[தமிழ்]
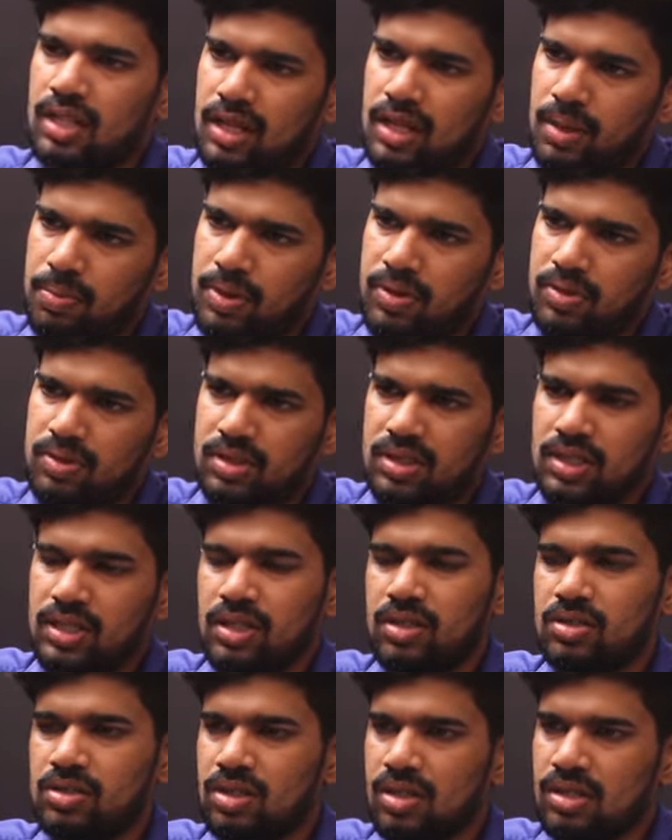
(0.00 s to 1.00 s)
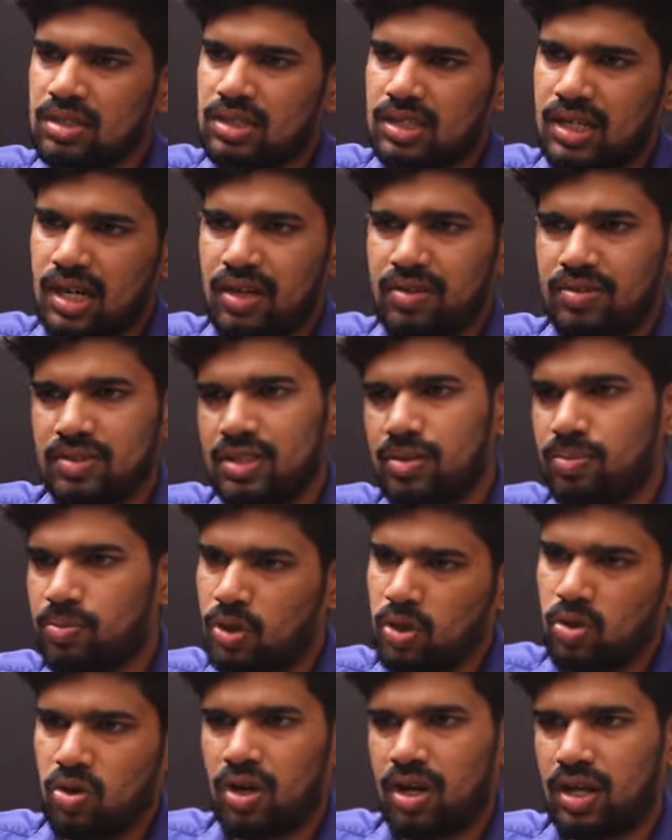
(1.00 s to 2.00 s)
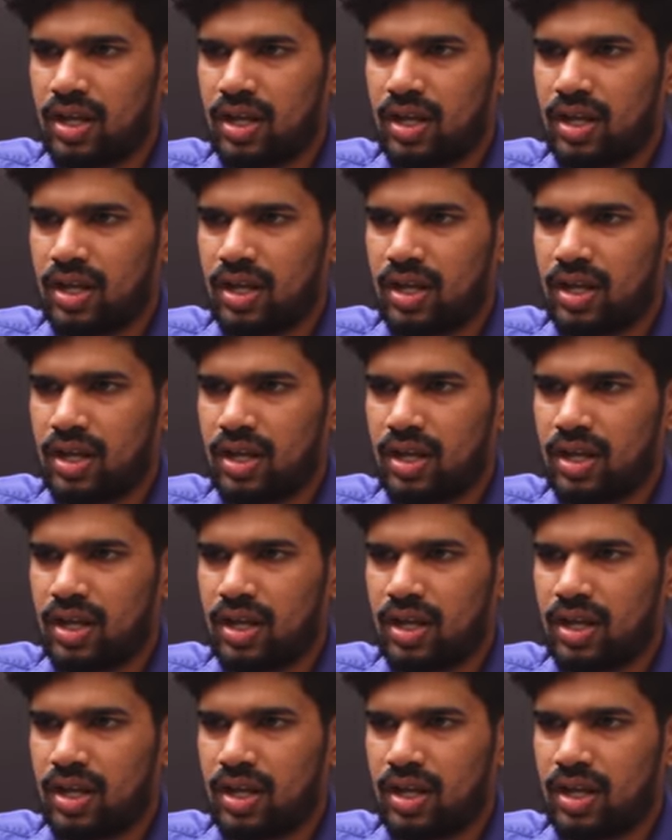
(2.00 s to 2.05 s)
அதுக்கப்புறம் வந்து இண்டிவிஜுவல்ஸ்க்குலாம் வந்து ப்ளூ